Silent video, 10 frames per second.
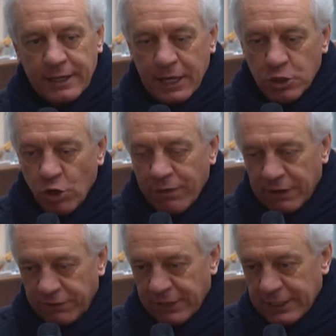nei
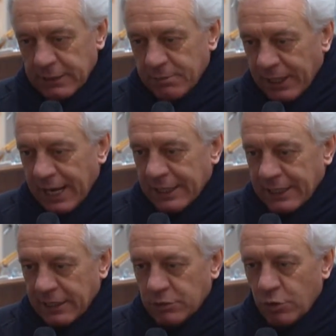giovani figli di
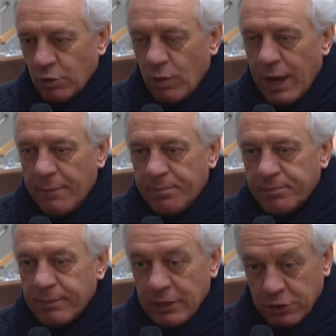immigrati che sono qua
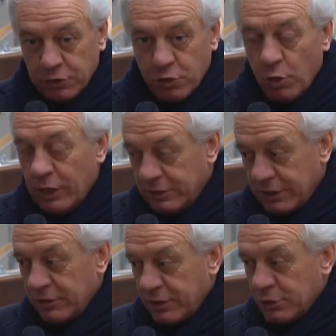ci sono le
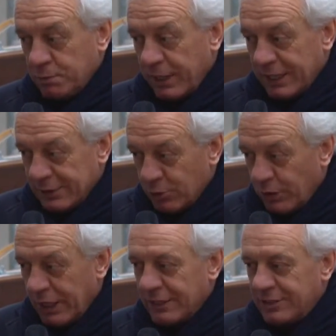stesse
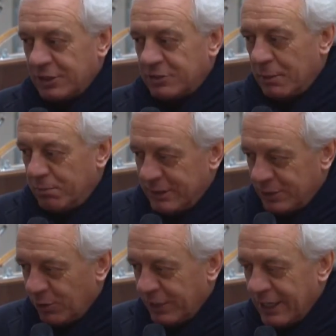aspirazioni, le stesse
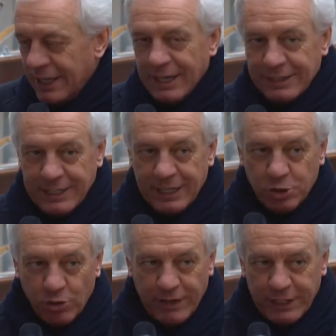ambizioni dei
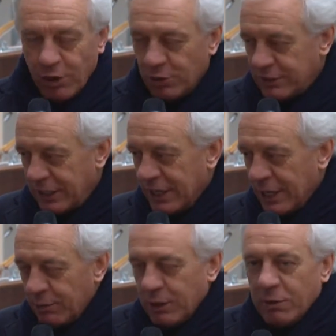giovani nostri,
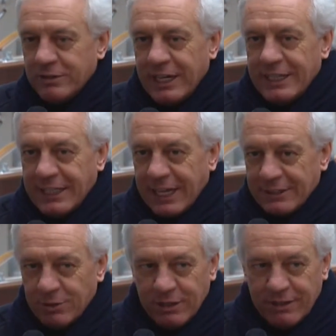quindi questa è
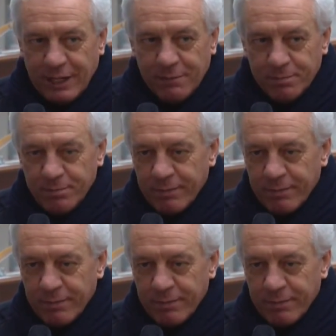l'integrazione vera.